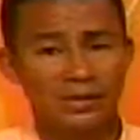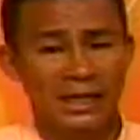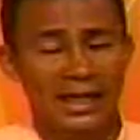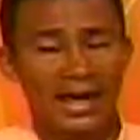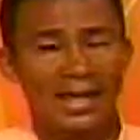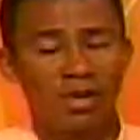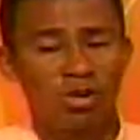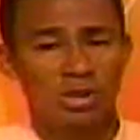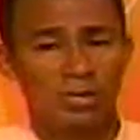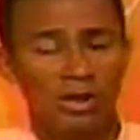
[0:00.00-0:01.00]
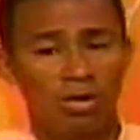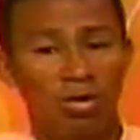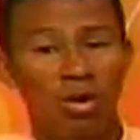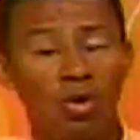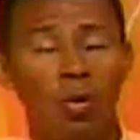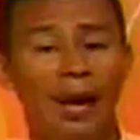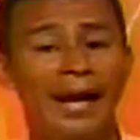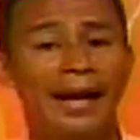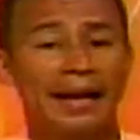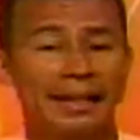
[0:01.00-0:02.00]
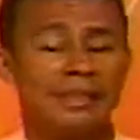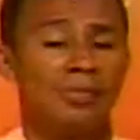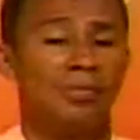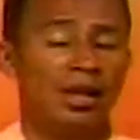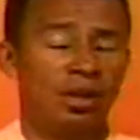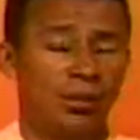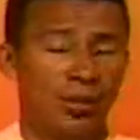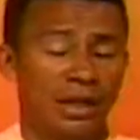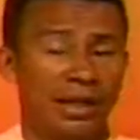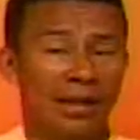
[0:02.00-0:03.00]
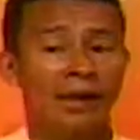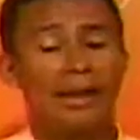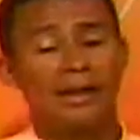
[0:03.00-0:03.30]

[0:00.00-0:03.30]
de que hay el conocimiento o hay el enriquecimiento pretende.